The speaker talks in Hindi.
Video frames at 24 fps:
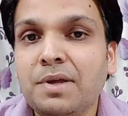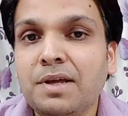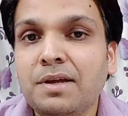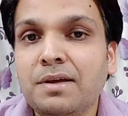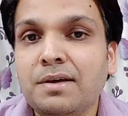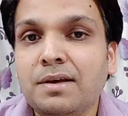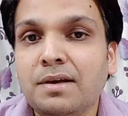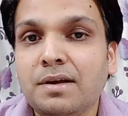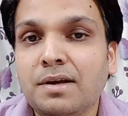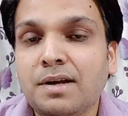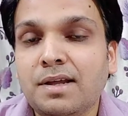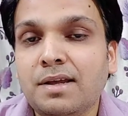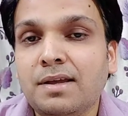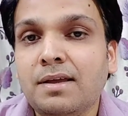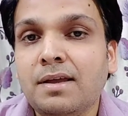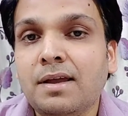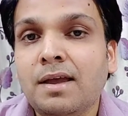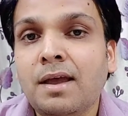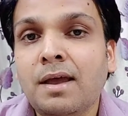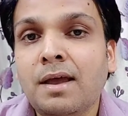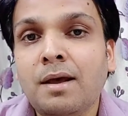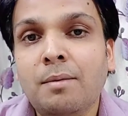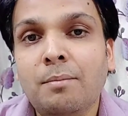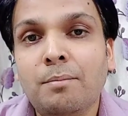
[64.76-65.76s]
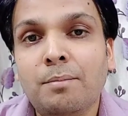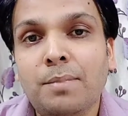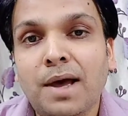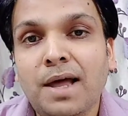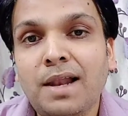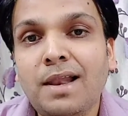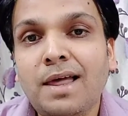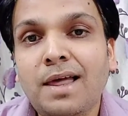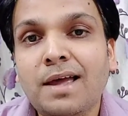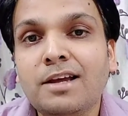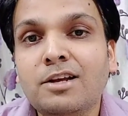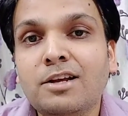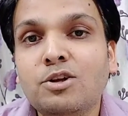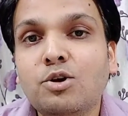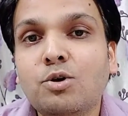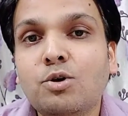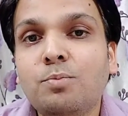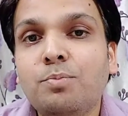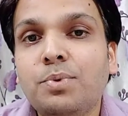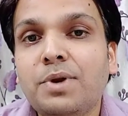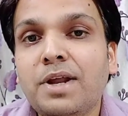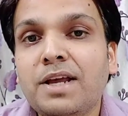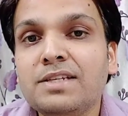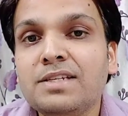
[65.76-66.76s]
भी कर लें बेल आइकन को
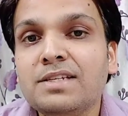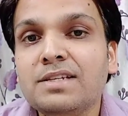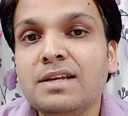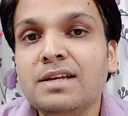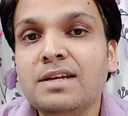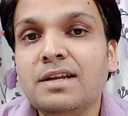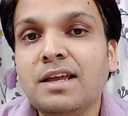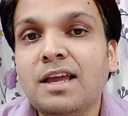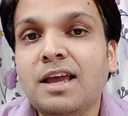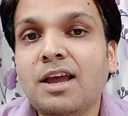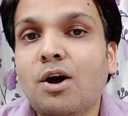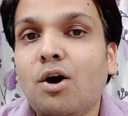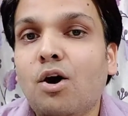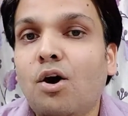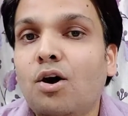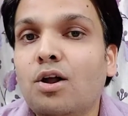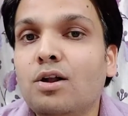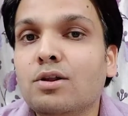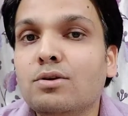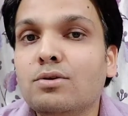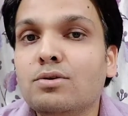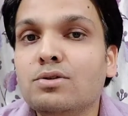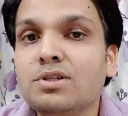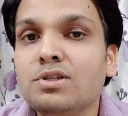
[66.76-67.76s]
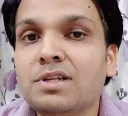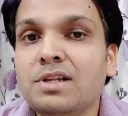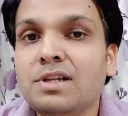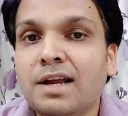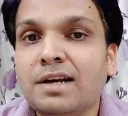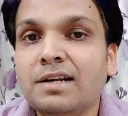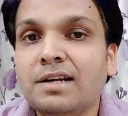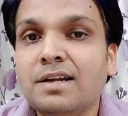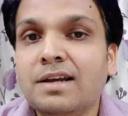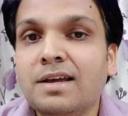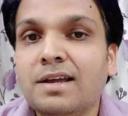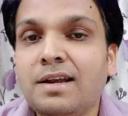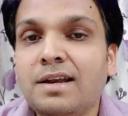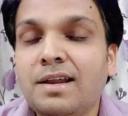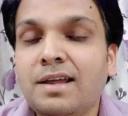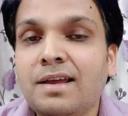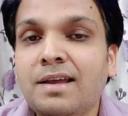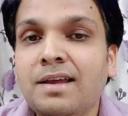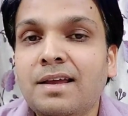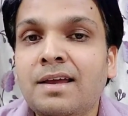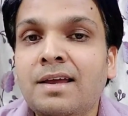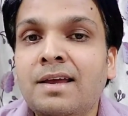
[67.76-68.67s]
प्रेस करके ऑल को सिलेक्ट कर लें